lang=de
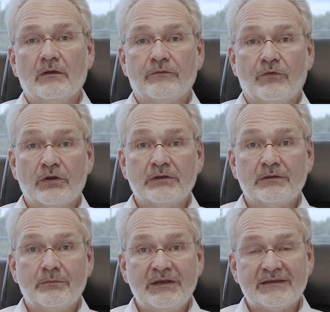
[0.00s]

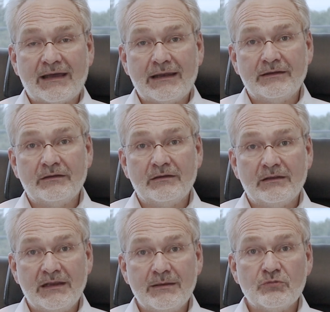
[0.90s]
von Metallen
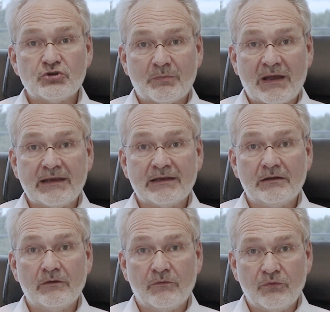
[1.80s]
im
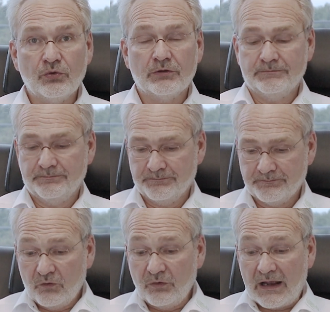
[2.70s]
Speichel führen.
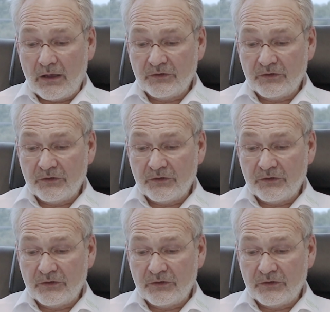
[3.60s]
So, die